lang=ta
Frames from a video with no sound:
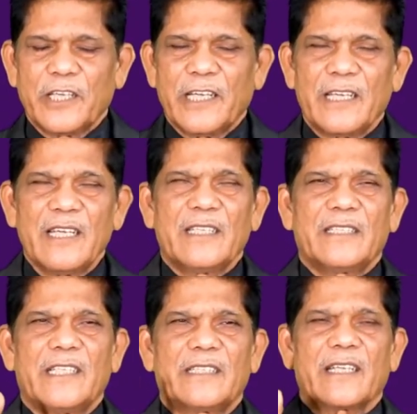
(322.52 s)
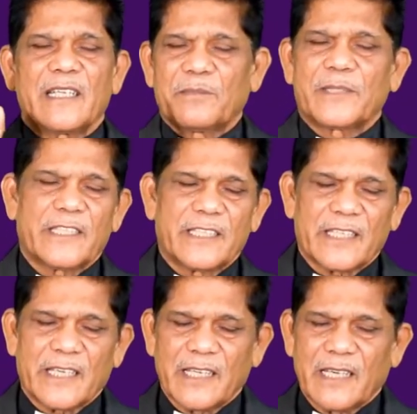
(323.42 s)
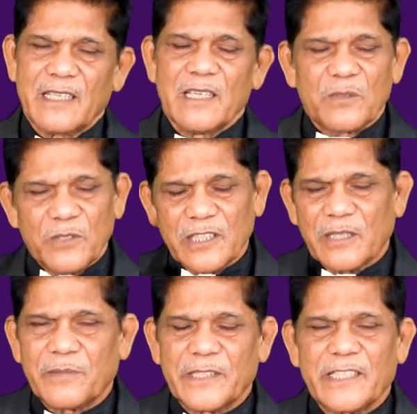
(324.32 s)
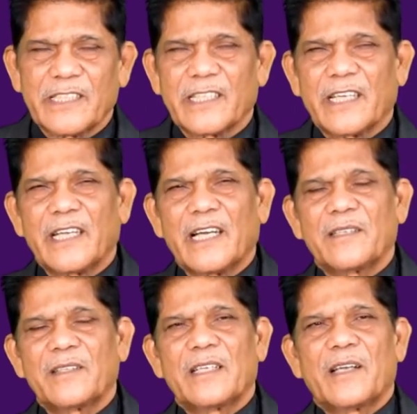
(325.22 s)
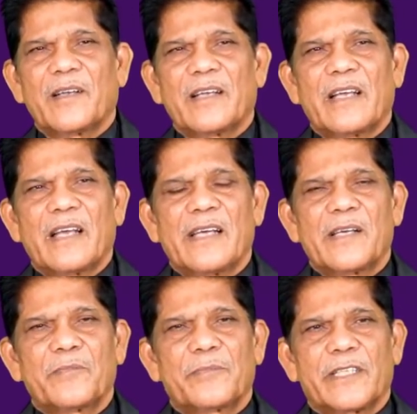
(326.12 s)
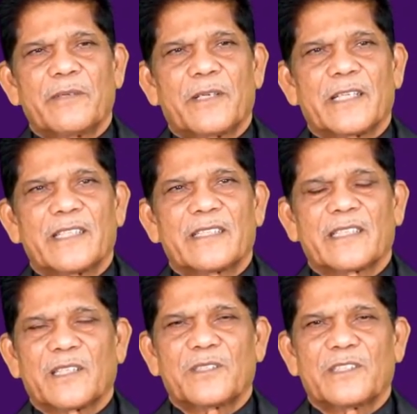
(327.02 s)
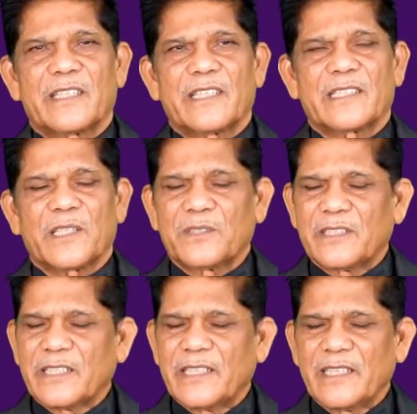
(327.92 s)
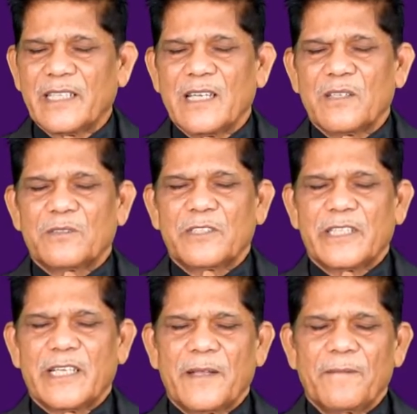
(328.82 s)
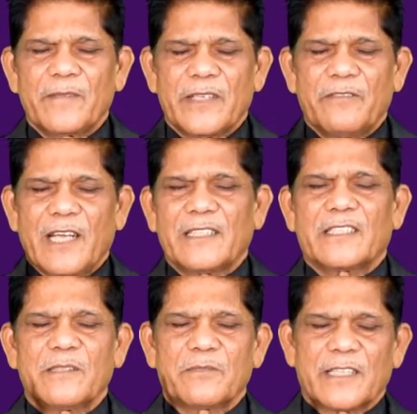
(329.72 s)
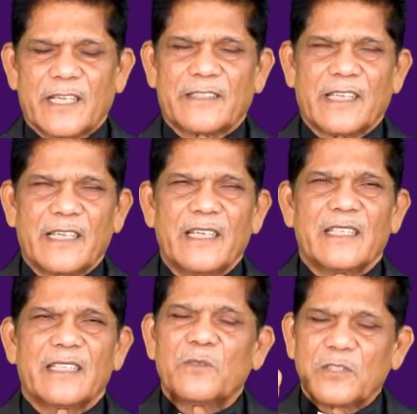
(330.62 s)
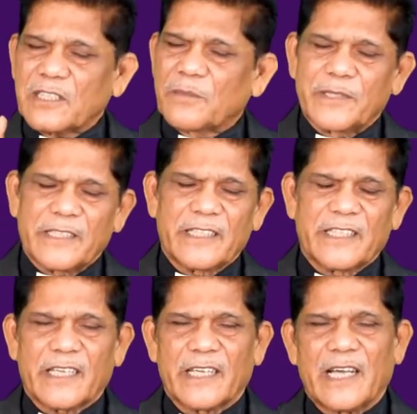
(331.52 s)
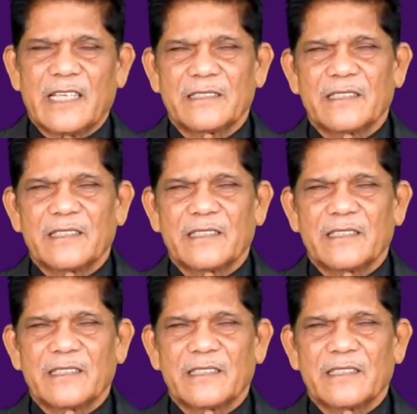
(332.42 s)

ஊரிலே நீ தள்ளப்பட்டிருக்கிறாயா ஒதுக்கப்பட்டிருக்கிறாயா பிரியமான என் சகோதரனே சகோதரியே உன்னுடைய நீ வேலை செய்யும் ஸ்தலத்திலே நீ ஒதுக்கப்பட்டிருக்கிறாயா